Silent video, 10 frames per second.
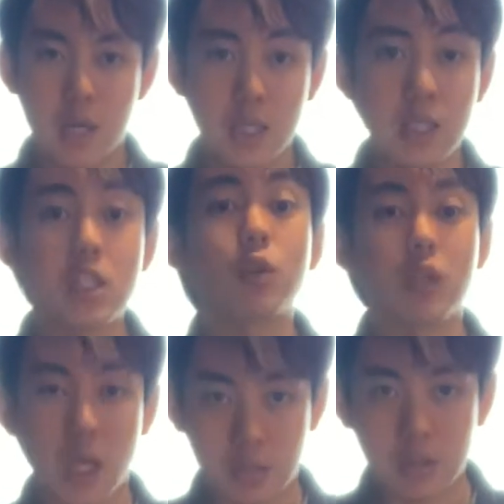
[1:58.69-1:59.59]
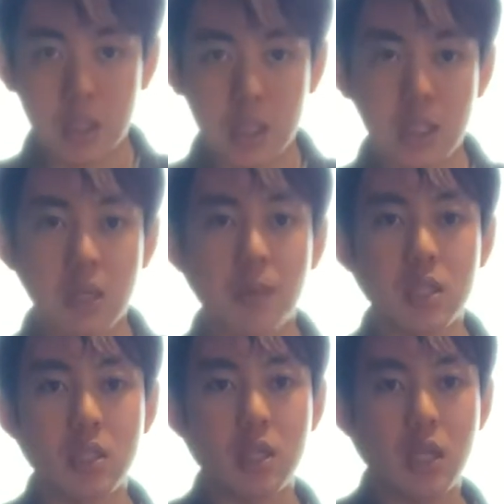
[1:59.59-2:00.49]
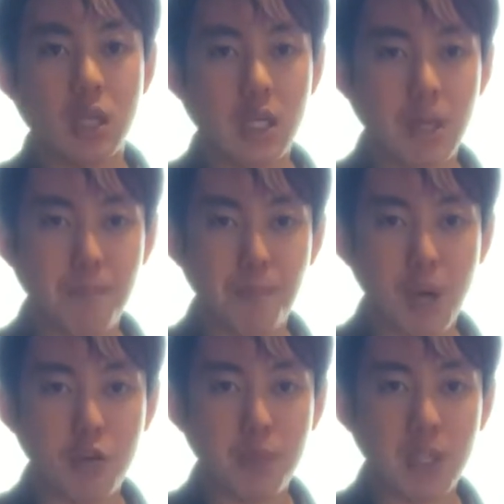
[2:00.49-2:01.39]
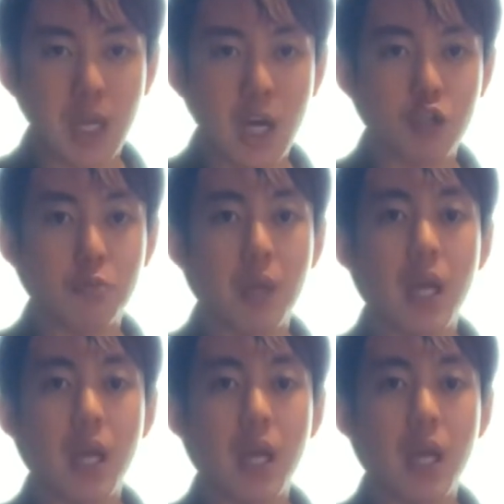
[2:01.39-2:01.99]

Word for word: 位置を逆転させます。一拍目、二拍目、